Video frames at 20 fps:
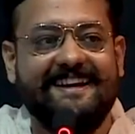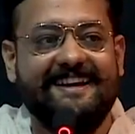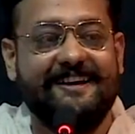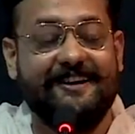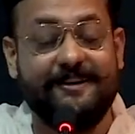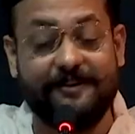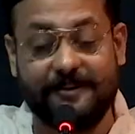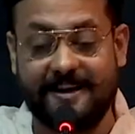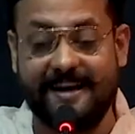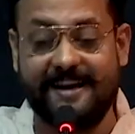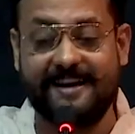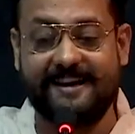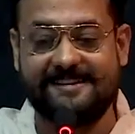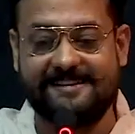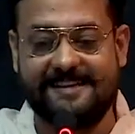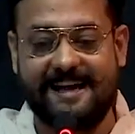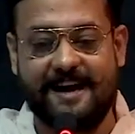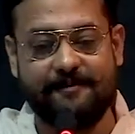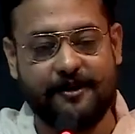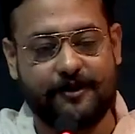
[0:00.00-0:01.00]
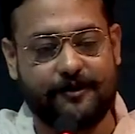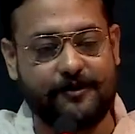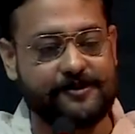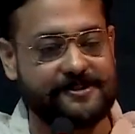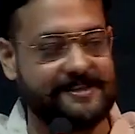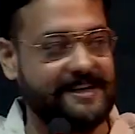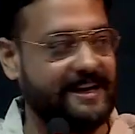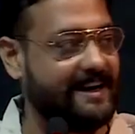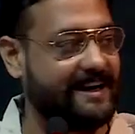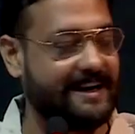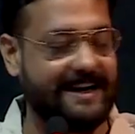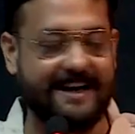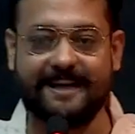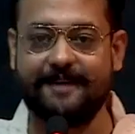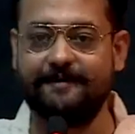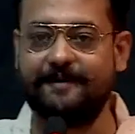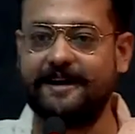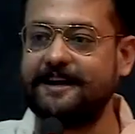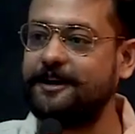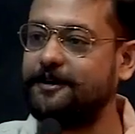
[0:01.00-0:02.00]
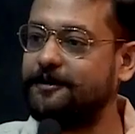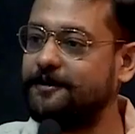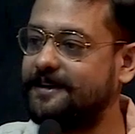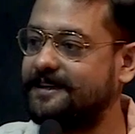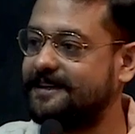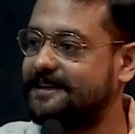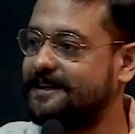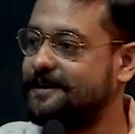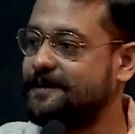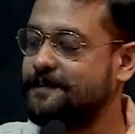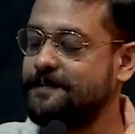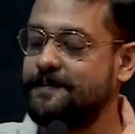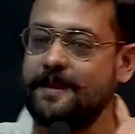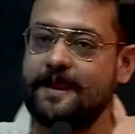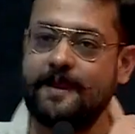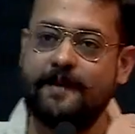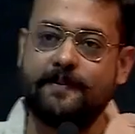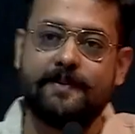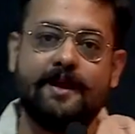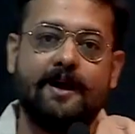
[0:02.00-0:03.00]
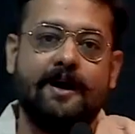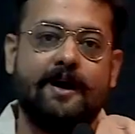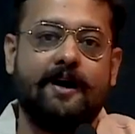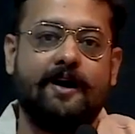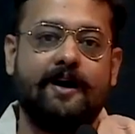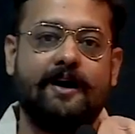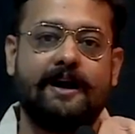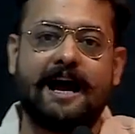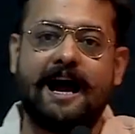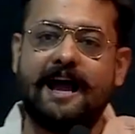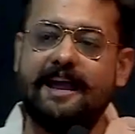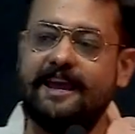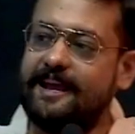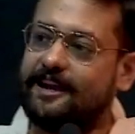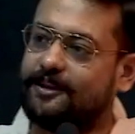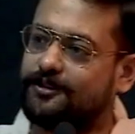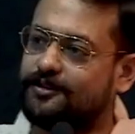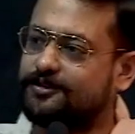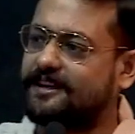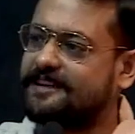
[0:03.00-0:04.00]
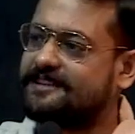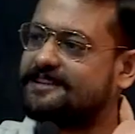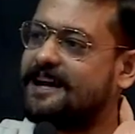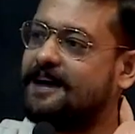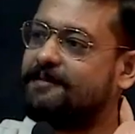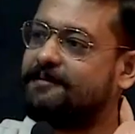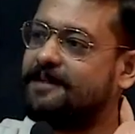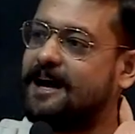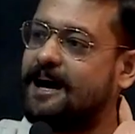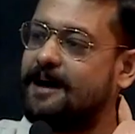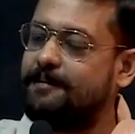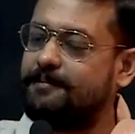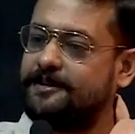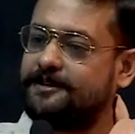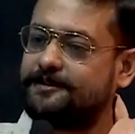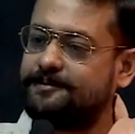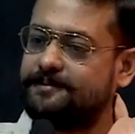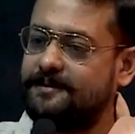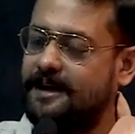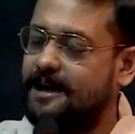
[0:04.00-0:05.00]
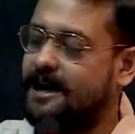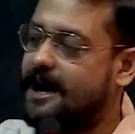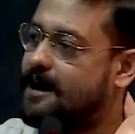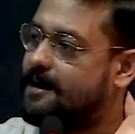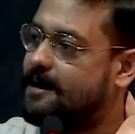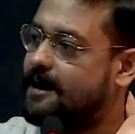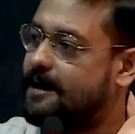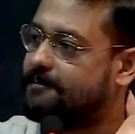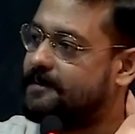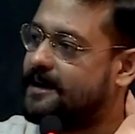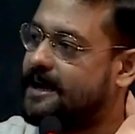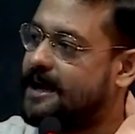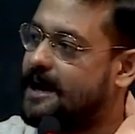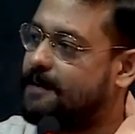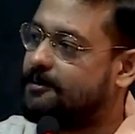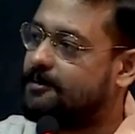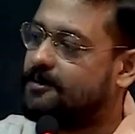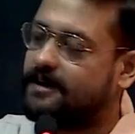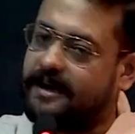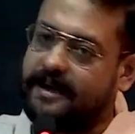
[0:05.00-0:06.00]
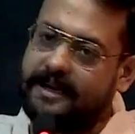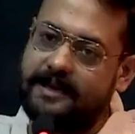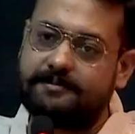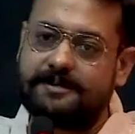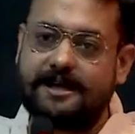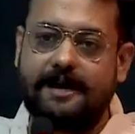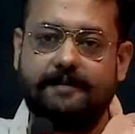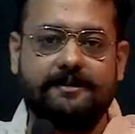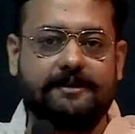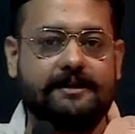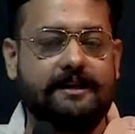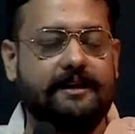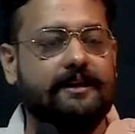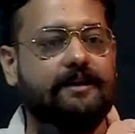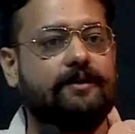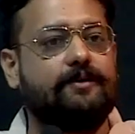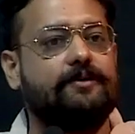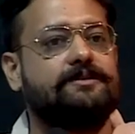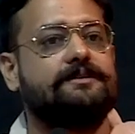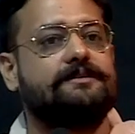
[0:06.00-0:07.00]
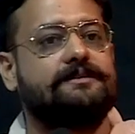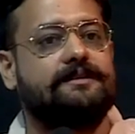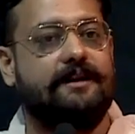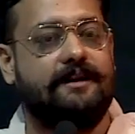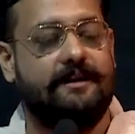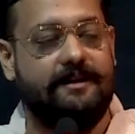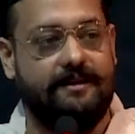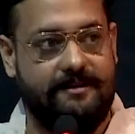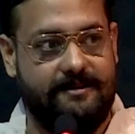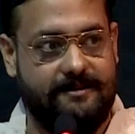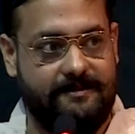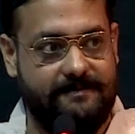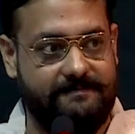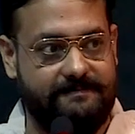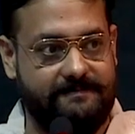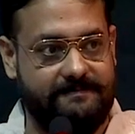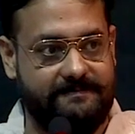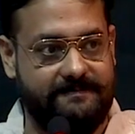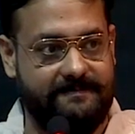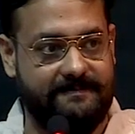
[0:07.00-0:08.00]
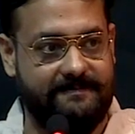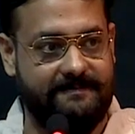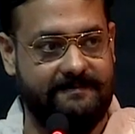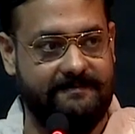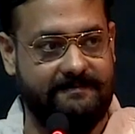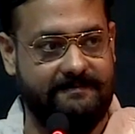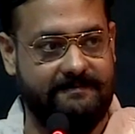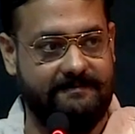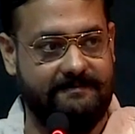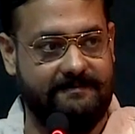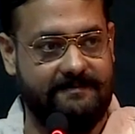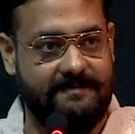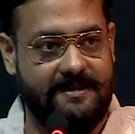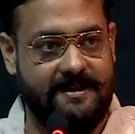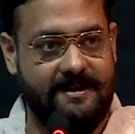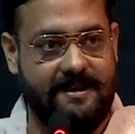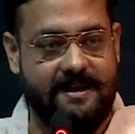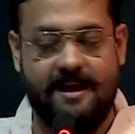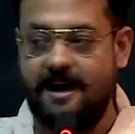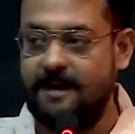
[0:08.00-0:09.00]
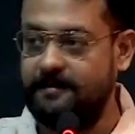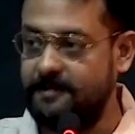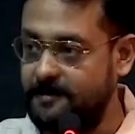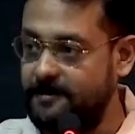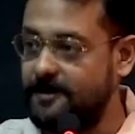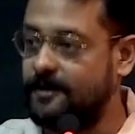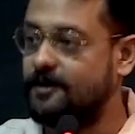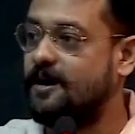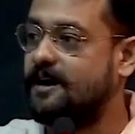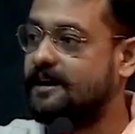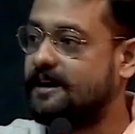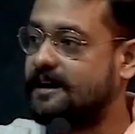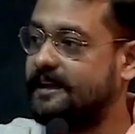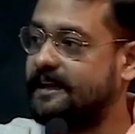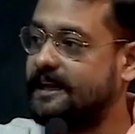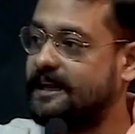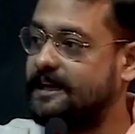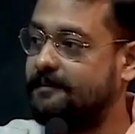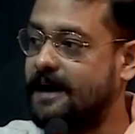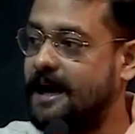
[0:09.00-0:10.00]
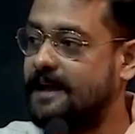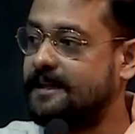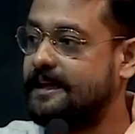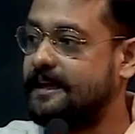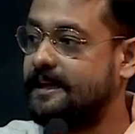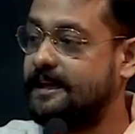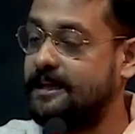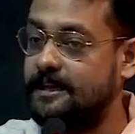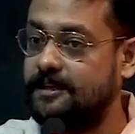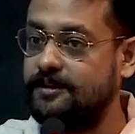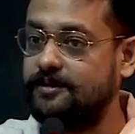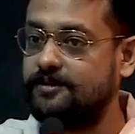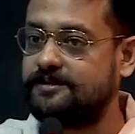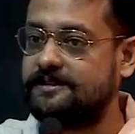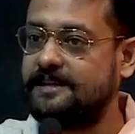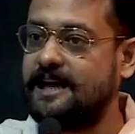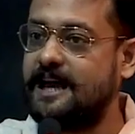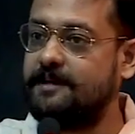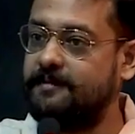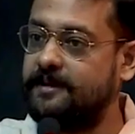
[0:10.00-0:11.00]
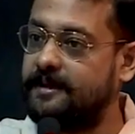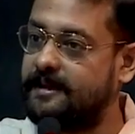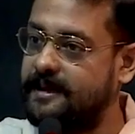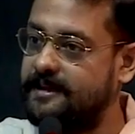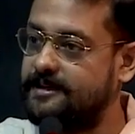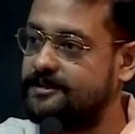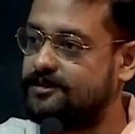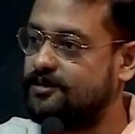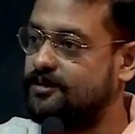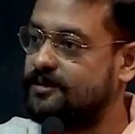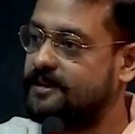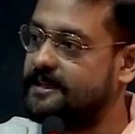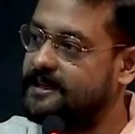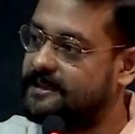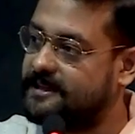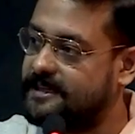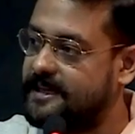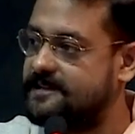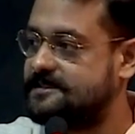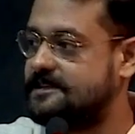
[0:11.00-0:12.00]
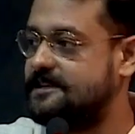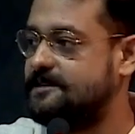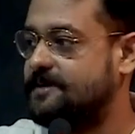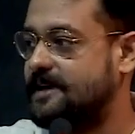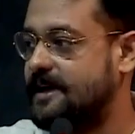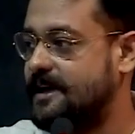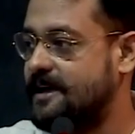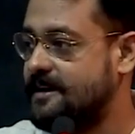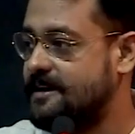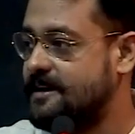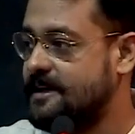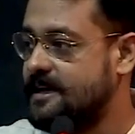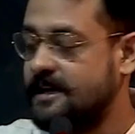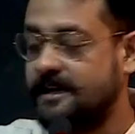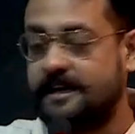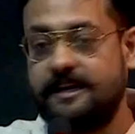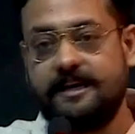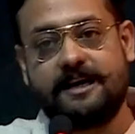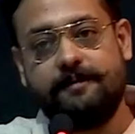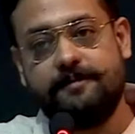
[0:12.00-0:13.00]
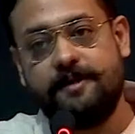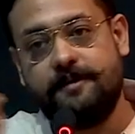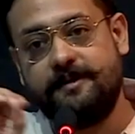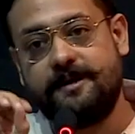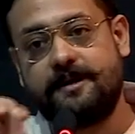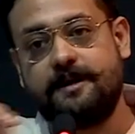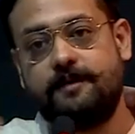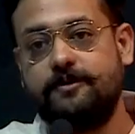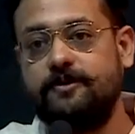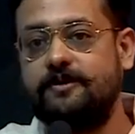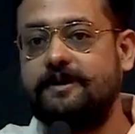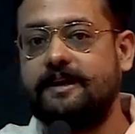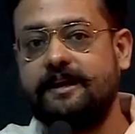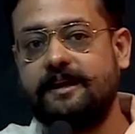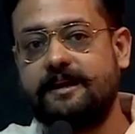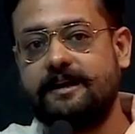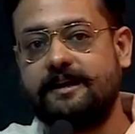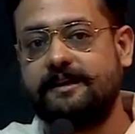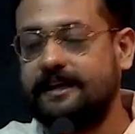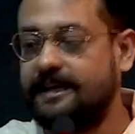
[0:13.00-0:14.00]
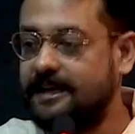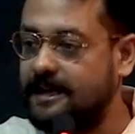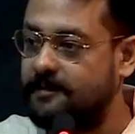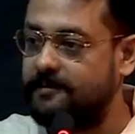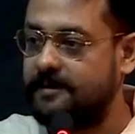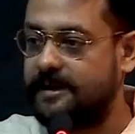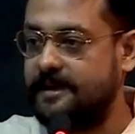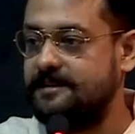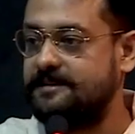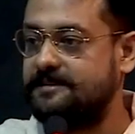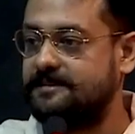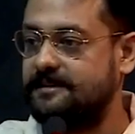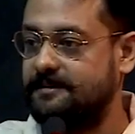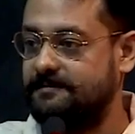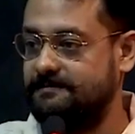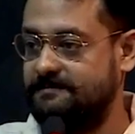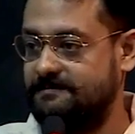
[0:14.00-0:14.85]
लोग घर के सामने कुर्सियां लगा के बैठे हुए थे और एक दूसरे के सामने आपस आप अपने आप को गरीब साबित करने की कोशिश कर रहे थे अब ये भी गौर करने की बात है कि हिंदुस्तान में रईसों की ये तहजीब है कि कभी भी कबूल नहीं करते कि हम रईस हैं